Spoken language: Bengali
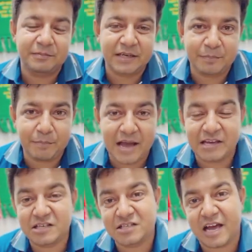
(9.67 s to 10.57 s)
মানে
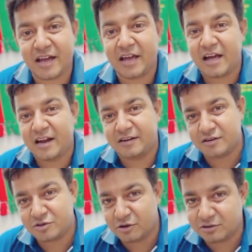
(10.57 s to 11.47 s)
বাইশ জায়গায়
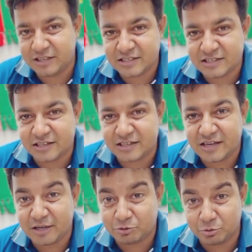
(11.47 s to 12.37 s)
কারেন্টের শখ দিয়েছে
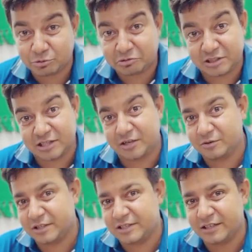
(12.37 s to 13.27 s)
এত অত্যাচার
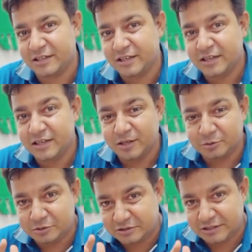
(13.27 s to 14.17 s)
করেছে
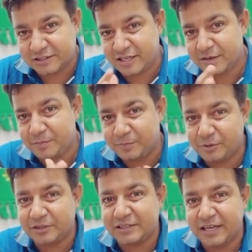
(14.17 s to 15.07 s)
অত্যাচারের
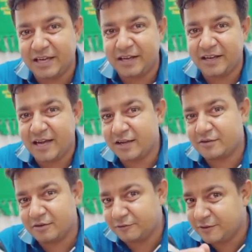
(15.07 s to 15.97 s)
পর্যায়ে
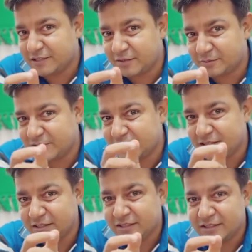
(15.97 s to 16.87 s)
একজন অফিসার বলছে
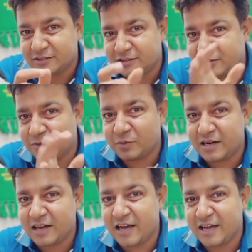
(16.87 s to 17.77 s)

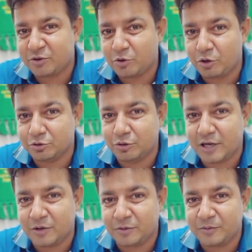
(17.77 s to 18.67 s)
তোমার গায়ে এত গন্ধ
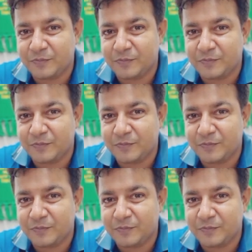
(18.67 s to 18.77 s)
কেন